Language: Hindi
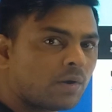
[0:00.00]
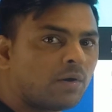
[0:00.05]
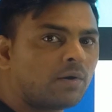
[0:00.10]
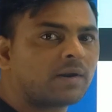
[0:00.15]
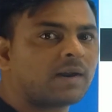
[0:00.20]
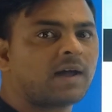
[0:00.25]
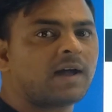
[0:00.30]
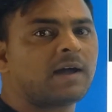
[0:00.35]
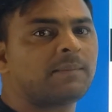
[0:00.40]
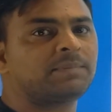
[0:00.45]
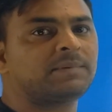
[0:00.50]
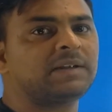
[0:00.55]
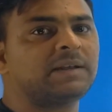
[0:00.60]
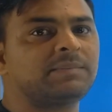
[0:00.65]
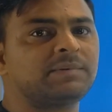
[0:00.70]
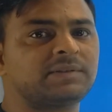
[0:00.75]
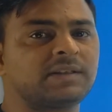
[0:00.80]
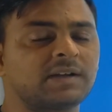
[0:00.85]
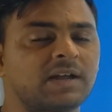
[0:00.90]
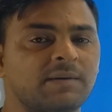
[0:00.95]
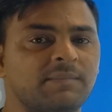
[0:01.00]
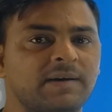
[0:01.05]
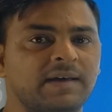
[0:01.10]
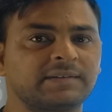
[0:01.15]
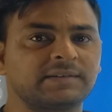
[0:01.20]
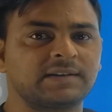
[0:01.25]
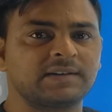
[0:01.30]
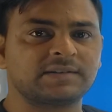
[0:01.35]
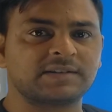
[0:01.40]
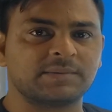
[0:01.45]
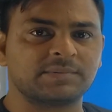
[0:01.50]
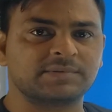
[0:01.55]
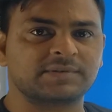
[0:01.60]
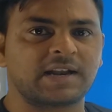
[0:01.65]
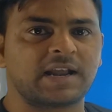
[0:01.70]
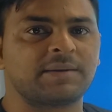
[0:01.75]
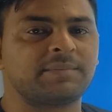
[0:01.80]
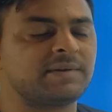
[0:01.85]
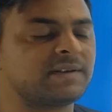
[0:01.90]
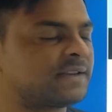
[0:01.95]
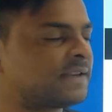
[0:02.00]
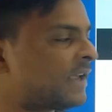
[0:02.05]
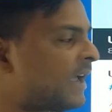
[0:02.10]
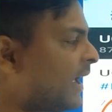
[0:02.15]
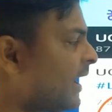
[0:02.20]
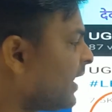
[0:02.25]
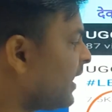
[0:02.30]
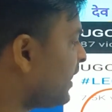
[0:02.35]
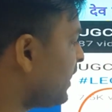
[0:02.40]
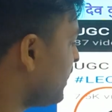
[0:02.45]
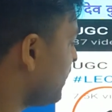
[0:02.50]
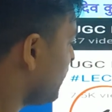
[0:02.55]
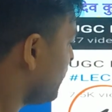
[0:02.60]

और आपने अभी तक हमारा चैनल सब्सक्राइब नहीं किया है